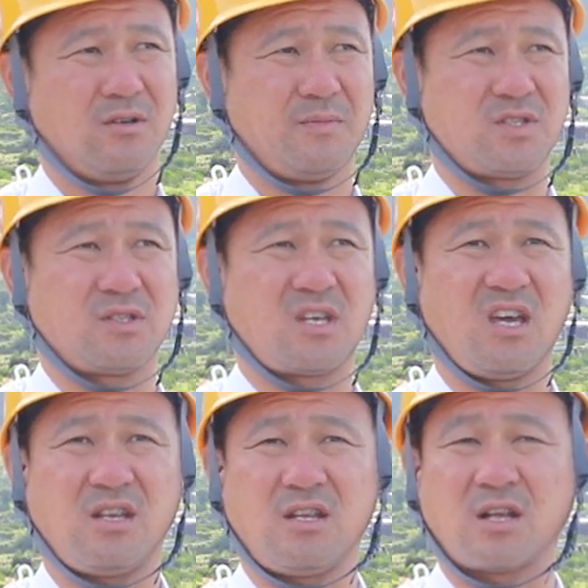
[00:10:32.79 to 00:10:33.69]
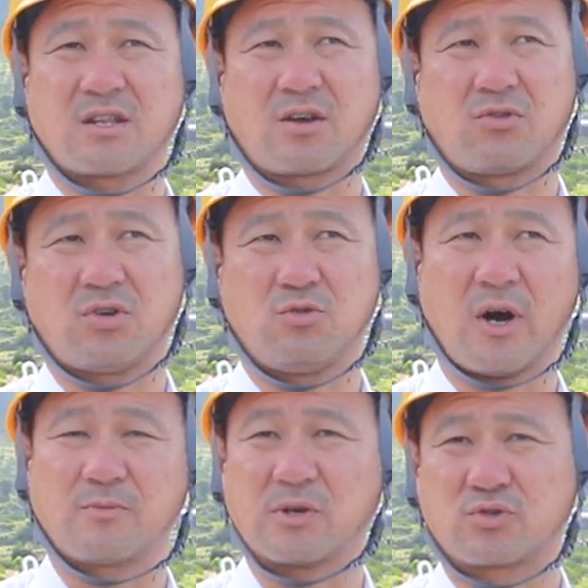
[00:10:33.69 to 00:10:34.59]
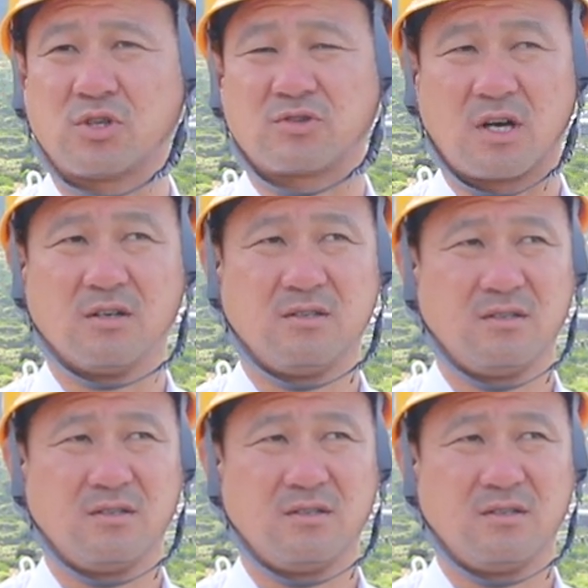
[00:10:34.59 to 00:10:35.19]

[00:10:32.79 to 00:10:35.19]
別に芸人なんだけど昼間アルバイトしてるじゃん